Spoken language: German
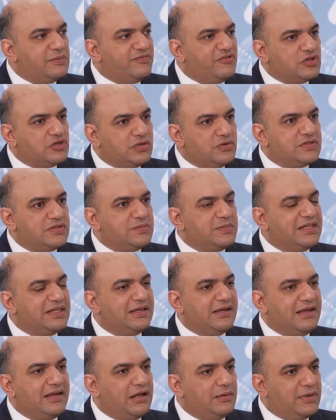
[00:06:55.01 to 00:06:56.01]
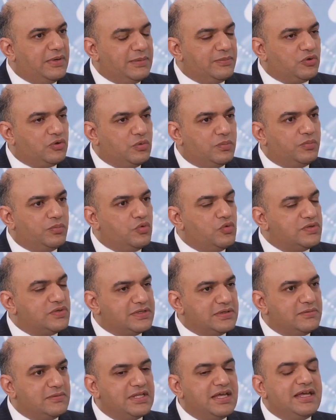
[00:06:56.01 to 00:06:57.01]
Verschlussmaterial beim
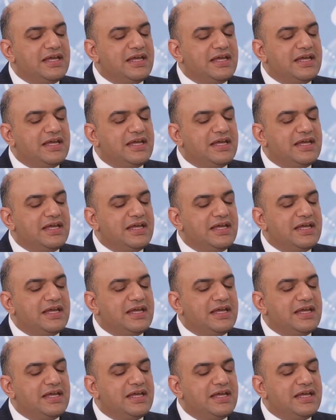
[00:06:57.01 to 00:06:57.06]
Thrombose